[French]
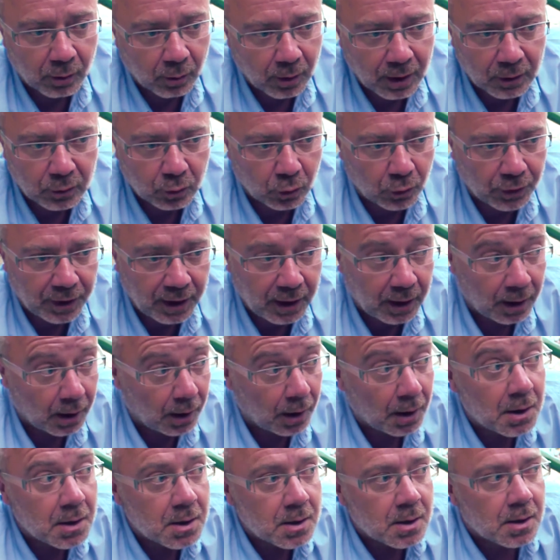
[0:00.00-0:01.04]
et on a tourné.
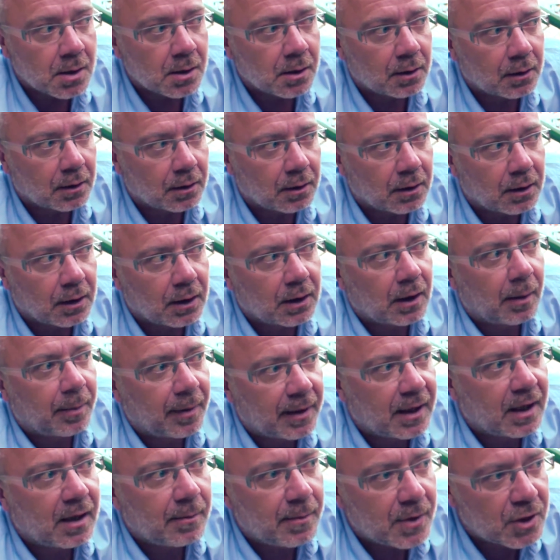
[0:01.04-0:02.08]
Et après,
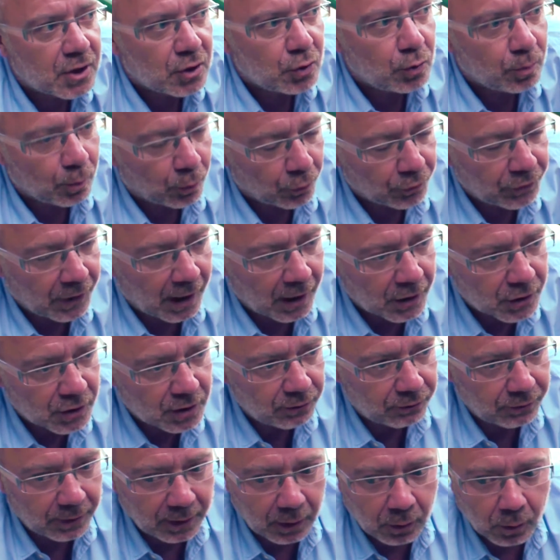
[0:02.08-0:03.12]
il y a la magie du montage
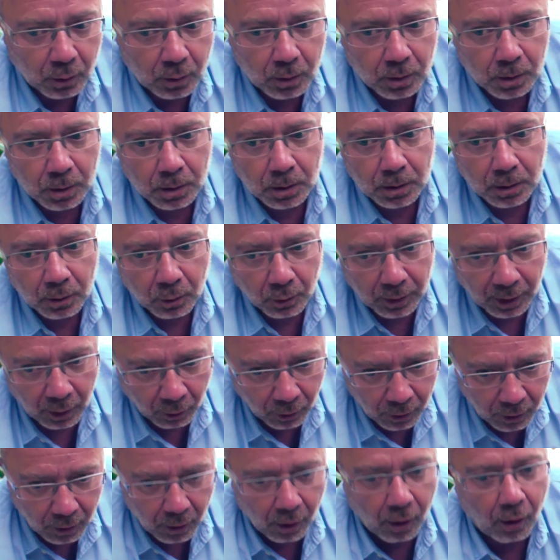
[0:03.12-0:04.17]
qui fait qu'on euh, a
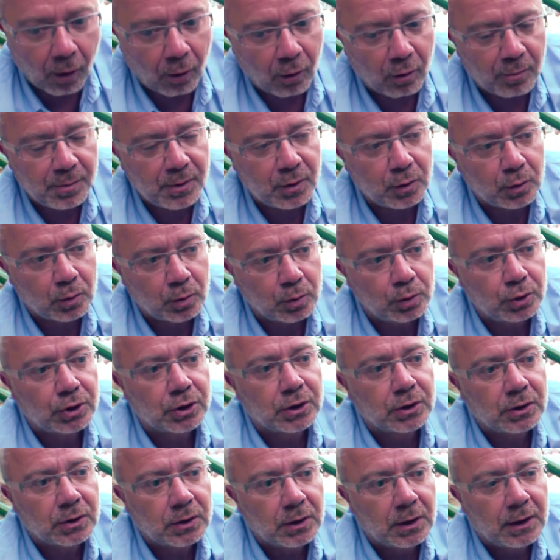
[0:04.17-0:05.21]
encore remis une couche
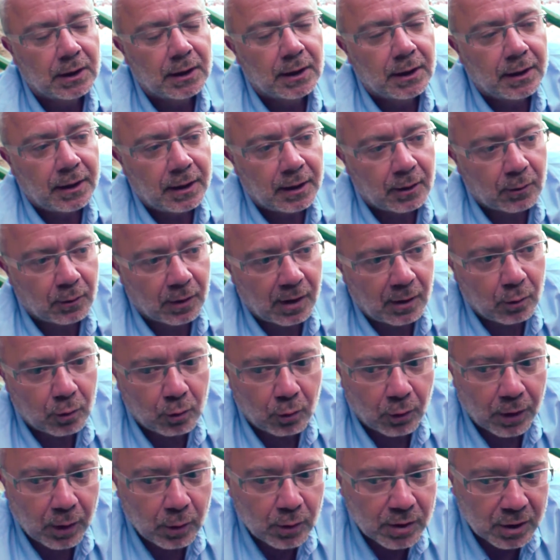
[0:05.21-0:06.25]
euh, et qu'on a,
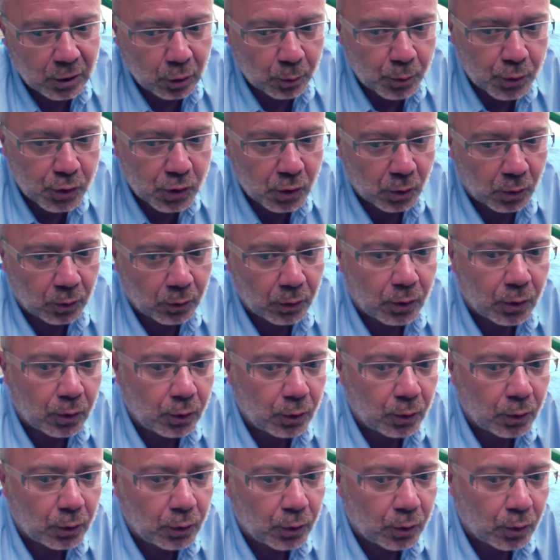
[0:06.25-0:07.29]
qu'on a, eu cette option de,
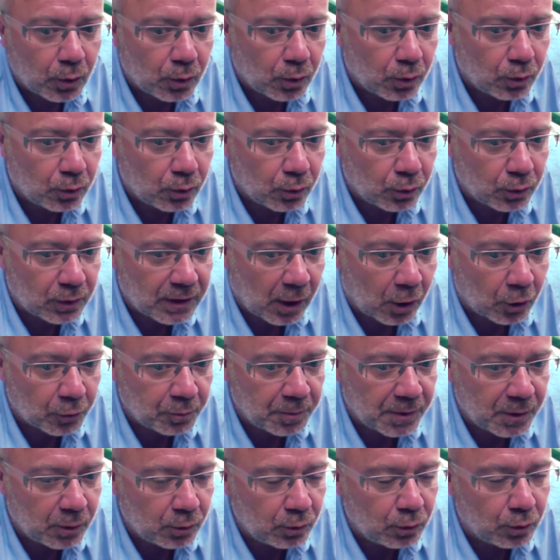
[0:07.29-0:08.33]
40
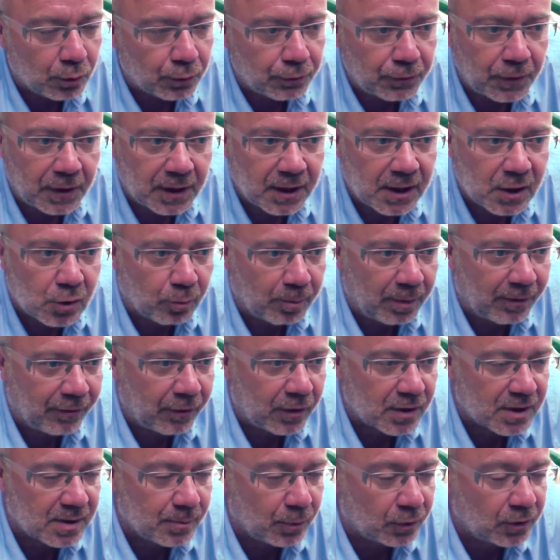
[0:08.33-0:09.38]
minutes de fin qui ne sont pas
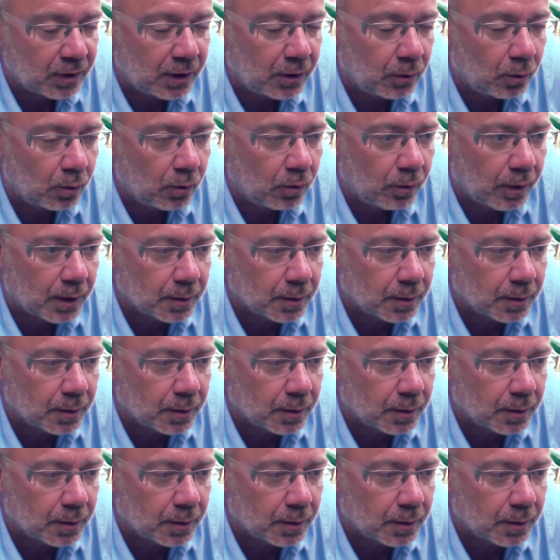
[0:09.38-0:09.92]
forcément très drôles.